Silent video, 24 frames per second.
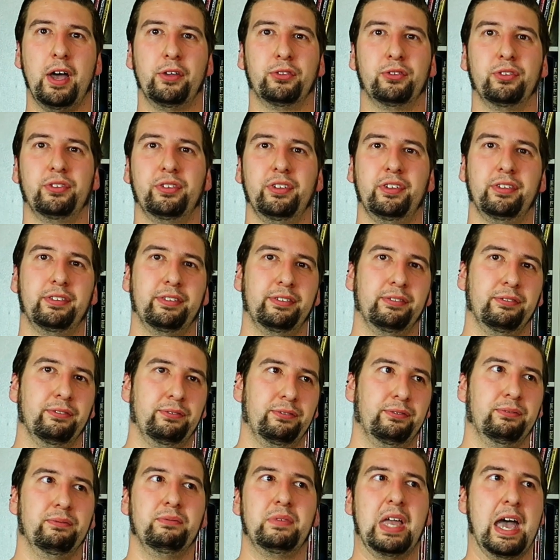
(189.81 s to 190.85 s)
Also es ist,
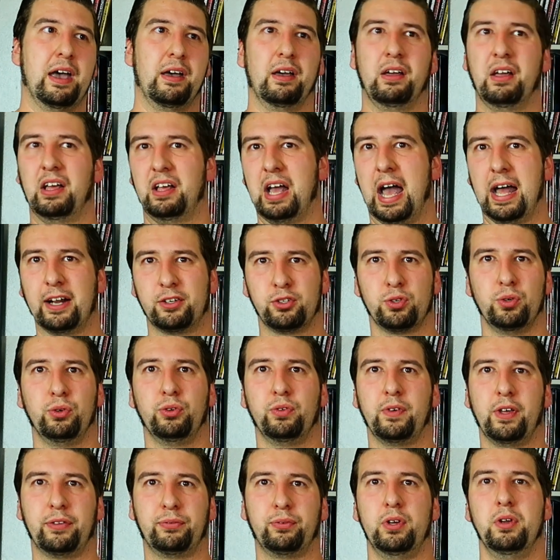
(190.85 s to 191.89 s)
ja, hat schon
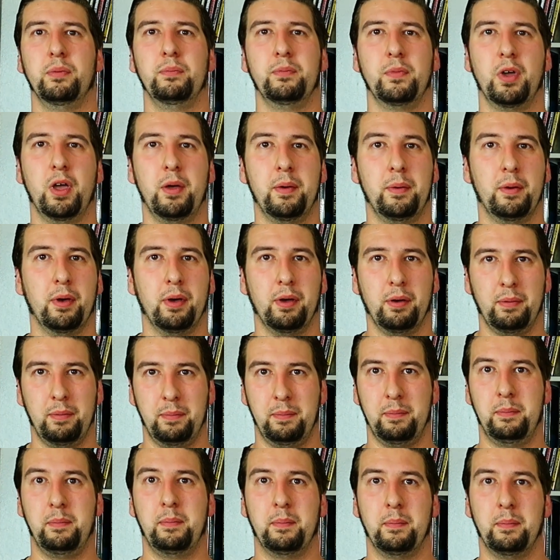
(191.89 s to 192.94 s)
sowas von einem
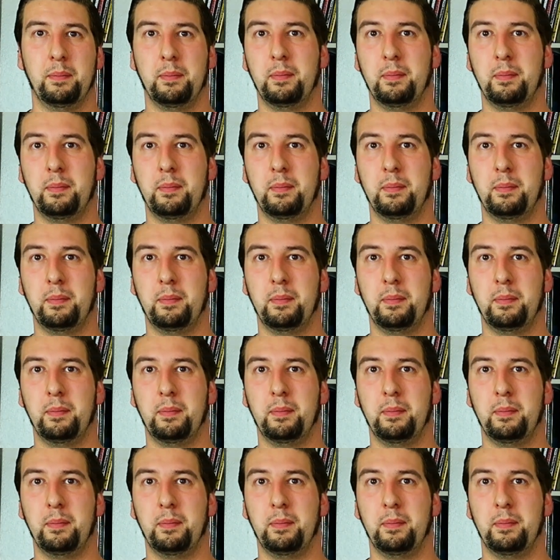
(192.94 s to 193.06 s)
äh,